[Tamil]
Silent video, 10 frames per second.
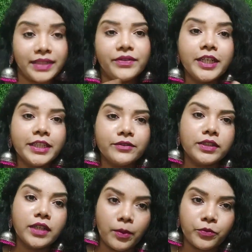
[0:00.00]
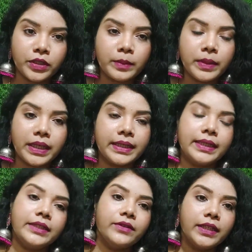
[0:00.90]
அதை விட இது வந்து கம்ஃபர்டபுளா
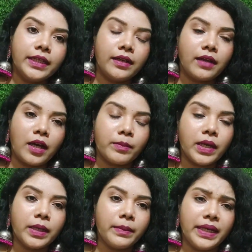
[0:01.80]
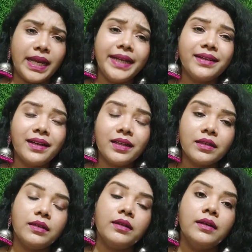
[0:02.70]
இருக்கு இது வந்து என்ன நார்மலா நம்ம லைட்
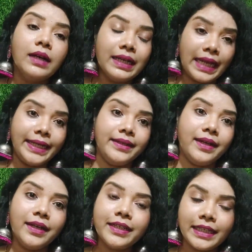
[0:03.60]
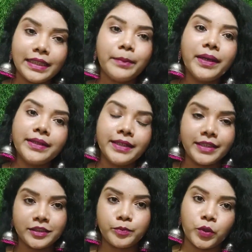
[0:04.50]
கலர் லைட் கலர் எந்த மாதிரி
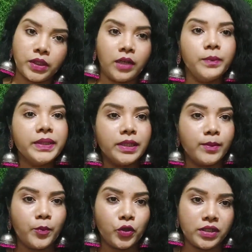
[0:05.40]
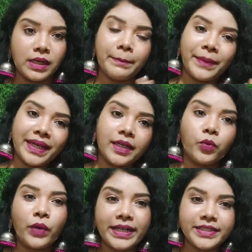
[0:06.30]
ட்ரெஸ் போட்டாலும் இதை நம்ம போட்டுக்கலாம் பிங்க்
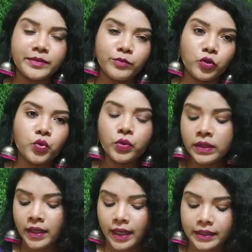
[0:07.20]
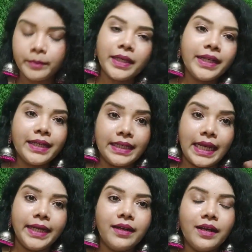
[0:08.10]
ஒயிட் ப்ளூ அந்த மாதிரி
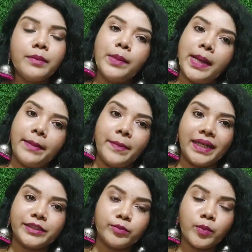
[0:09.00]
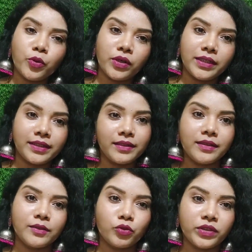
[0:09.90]
லைட் கலர் மேக்சிமம் உங்கள்கிட்ட
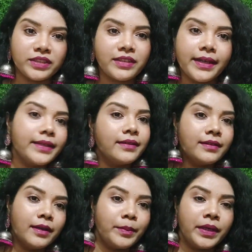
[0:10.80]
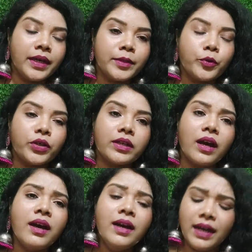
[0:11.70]
குர்த்திஸ் எல்லாம் இருந்தது அப்படின்னா இது
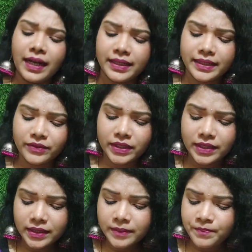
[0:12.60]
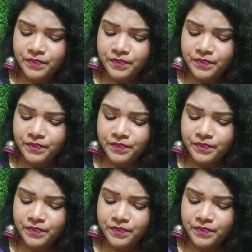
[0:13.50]
போட்டுக்கலாம் அண்ட் இது வந்து